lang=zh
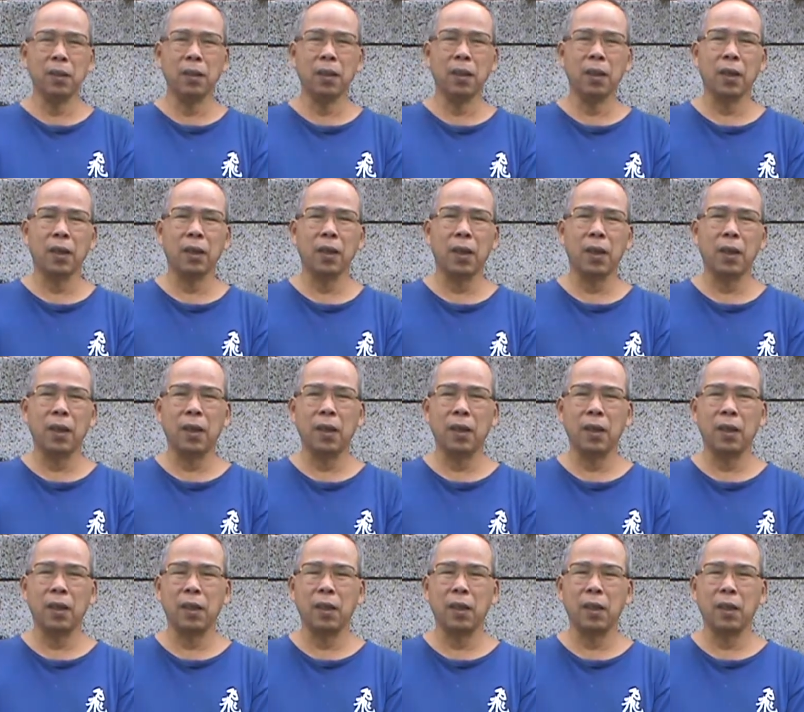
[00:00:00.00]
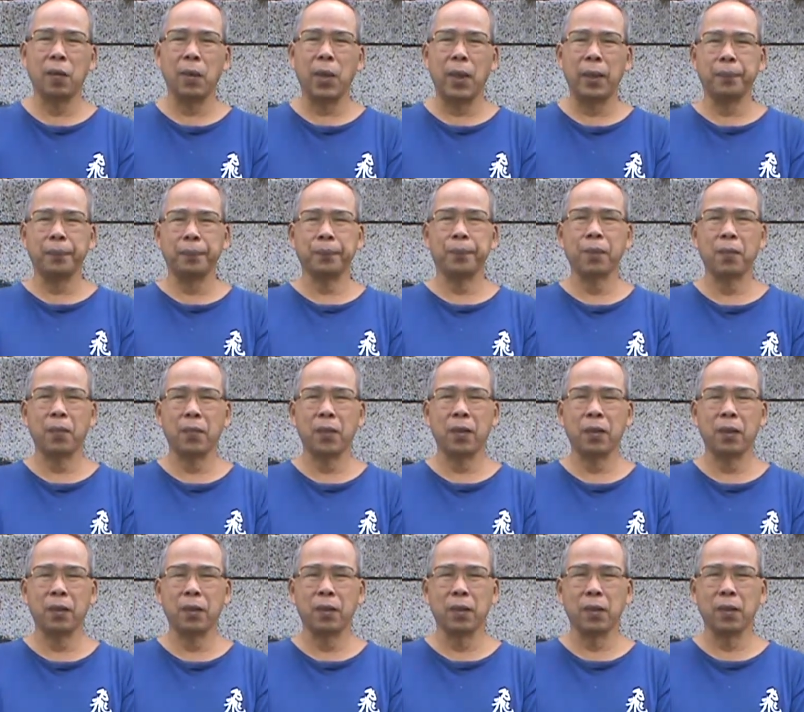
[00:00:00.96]
呃，让人很扼腕。
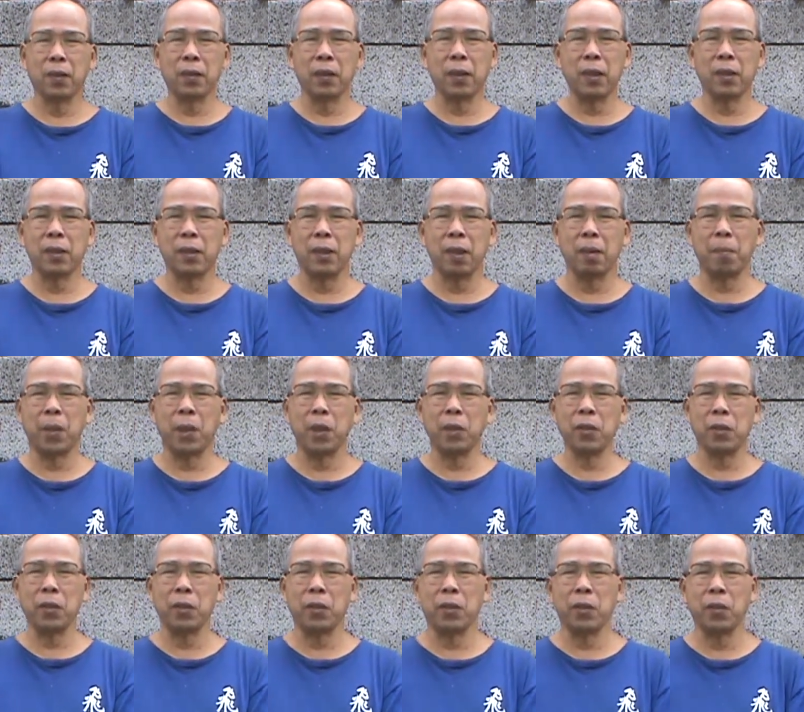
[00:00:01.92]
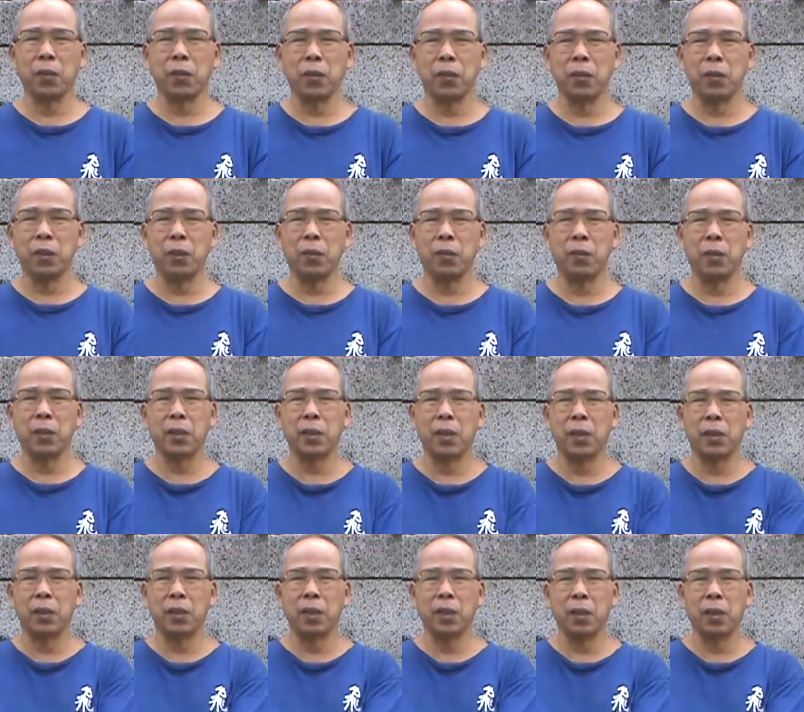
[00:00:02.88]
后来三毛最后抑郁
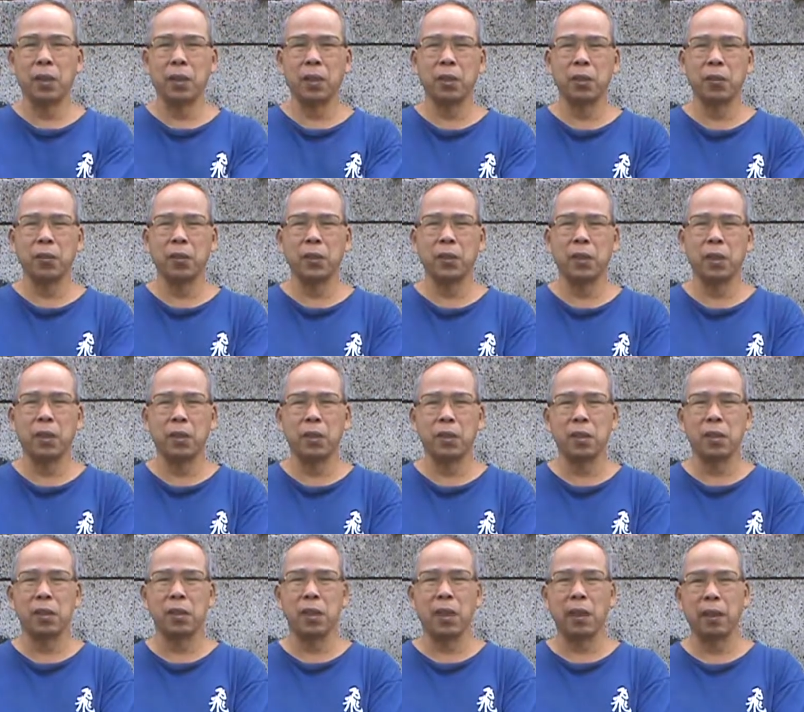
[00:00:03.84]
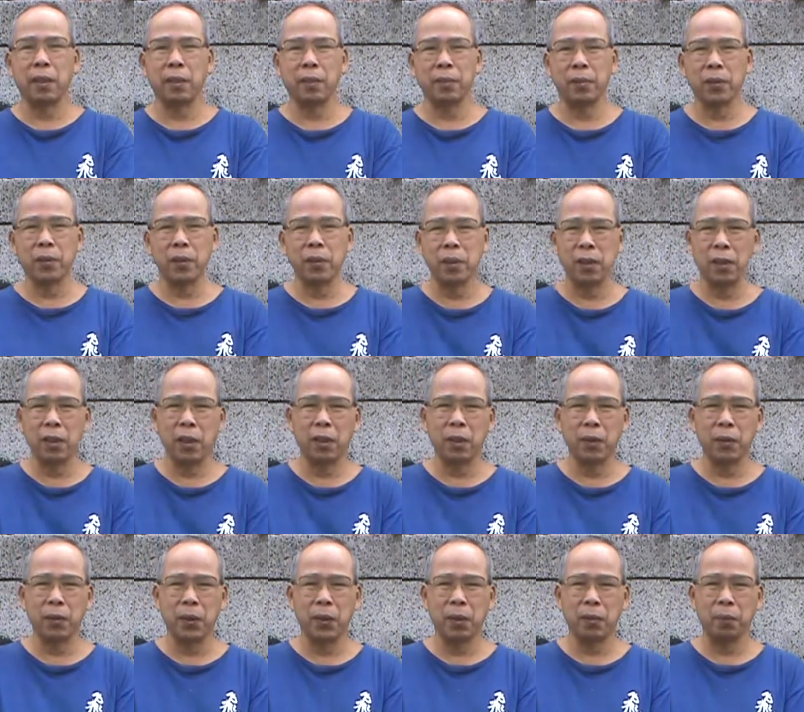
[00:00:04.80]
症呃忧郁症自杀了，死在
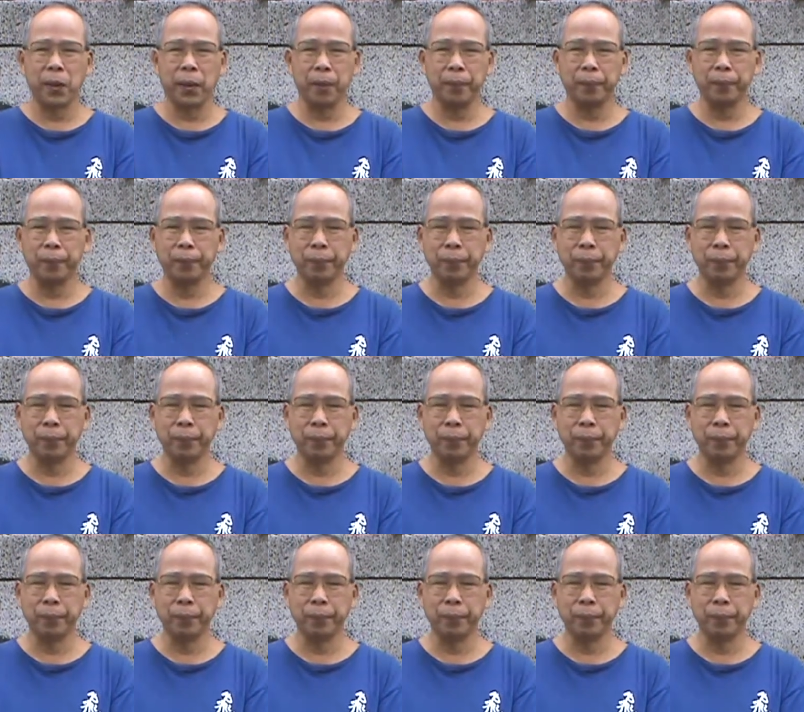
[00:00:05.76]
医院里面。